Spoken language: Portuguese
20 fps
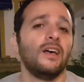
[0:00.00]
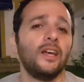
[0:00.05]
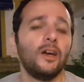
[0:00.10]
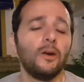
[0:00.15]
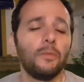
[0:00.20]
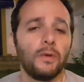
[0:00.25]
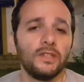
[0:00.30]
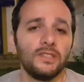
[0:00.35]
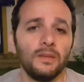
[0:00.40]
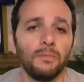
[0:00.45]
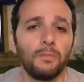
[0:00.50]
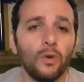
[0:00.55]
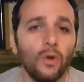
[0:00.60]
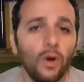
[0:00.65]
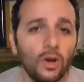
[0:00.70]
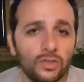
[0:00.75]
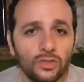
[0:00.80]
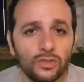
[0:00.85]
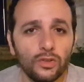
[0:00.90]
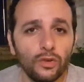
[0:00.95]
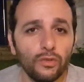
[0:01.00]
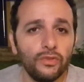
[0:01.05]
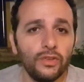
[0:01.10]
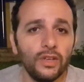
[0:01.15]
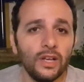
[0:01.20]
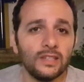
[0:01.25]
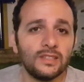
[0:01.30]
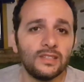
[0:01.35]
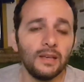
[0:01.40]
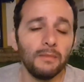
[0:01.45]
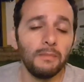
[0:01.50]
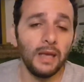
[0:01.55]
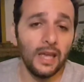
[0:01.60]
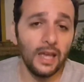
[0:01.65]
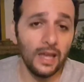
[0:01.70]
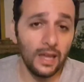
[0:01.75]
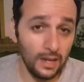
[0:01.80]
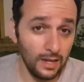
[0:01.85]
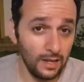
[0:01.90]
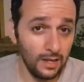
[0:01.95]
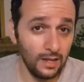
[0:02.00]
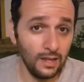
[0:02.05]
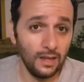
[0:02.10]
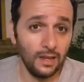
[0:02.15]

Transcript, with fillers: Eu, por exemplo, gosto de ouvir a CBN,